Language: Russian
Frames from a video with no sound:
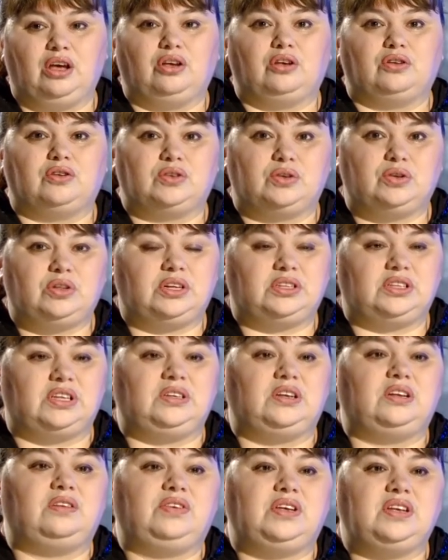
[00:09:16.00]
Золото
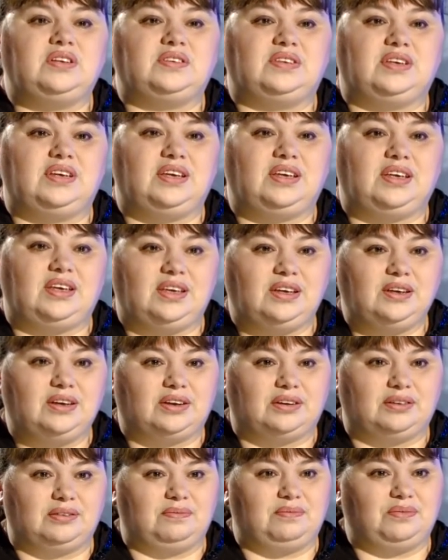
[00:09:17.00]
Дельфийских игр